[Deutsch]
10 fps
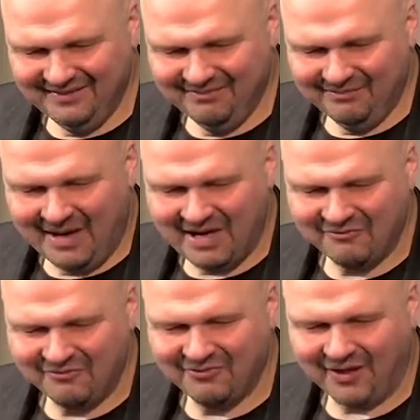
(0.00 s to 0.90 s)
mein
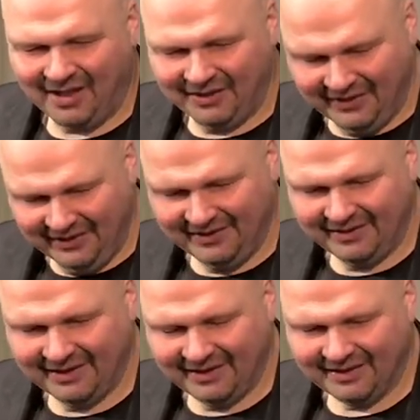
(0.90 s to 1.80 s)
Vater,
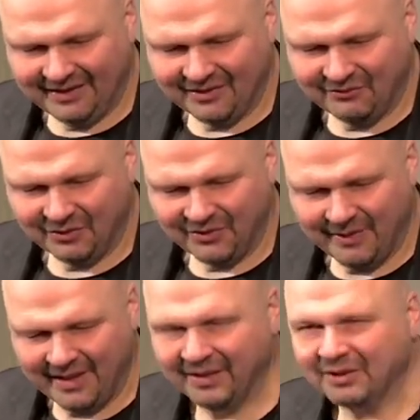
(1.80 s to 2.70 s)
der also vor
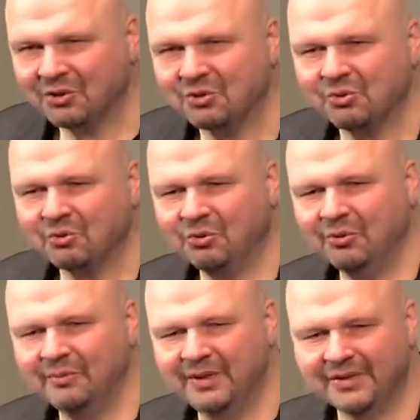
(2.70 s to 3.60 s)
zwei Jahren
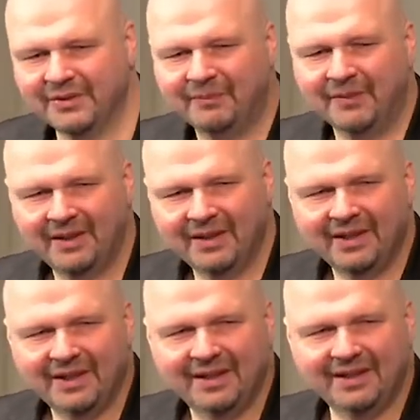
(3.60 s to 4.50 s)
gestorben ist,
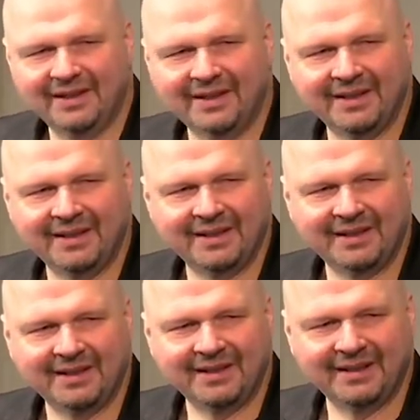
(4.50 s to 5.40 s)

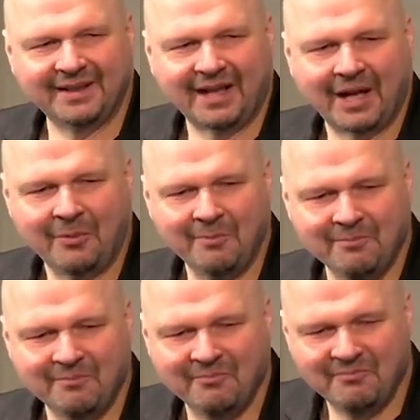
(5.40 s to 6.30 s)
äh, äh,
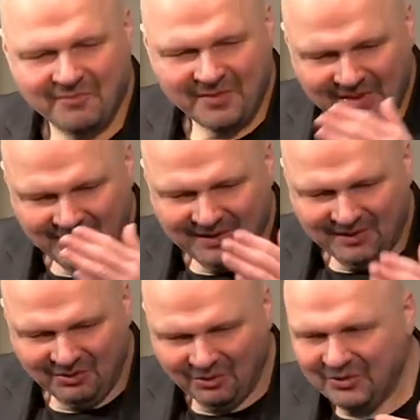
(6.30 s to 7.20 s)
am
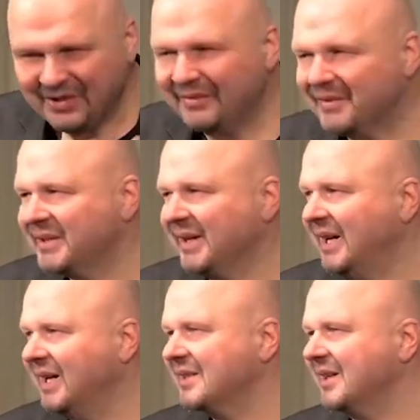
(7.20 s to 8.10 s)

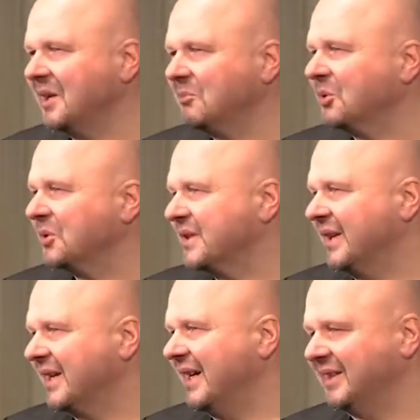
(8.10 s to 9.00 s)
Josefstag seinen
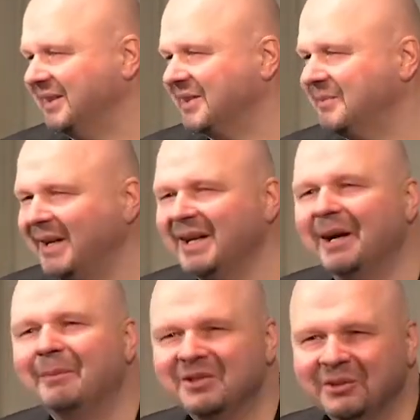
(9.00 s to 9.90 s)
Geburtstag hatte. Deswegen
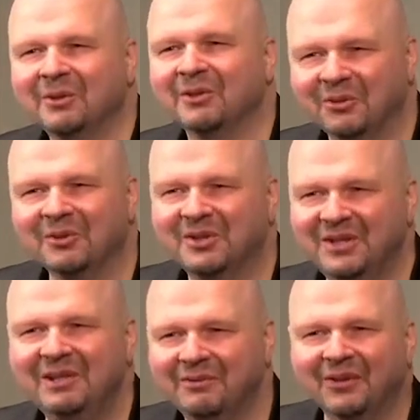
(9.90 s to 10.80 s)
habe ich immer so ein
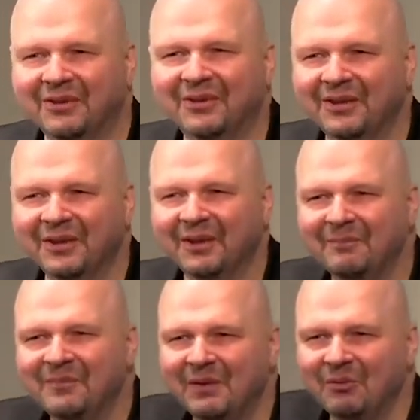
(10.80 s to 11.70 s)
tiefes äh,
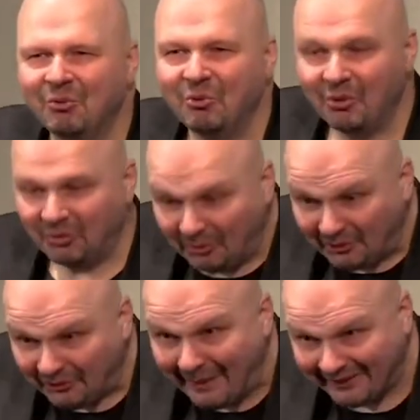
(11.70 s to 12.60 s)
und, und,
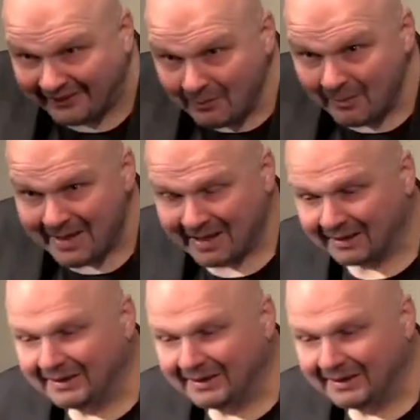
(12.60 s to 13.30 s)
und, es wächst immer mehr.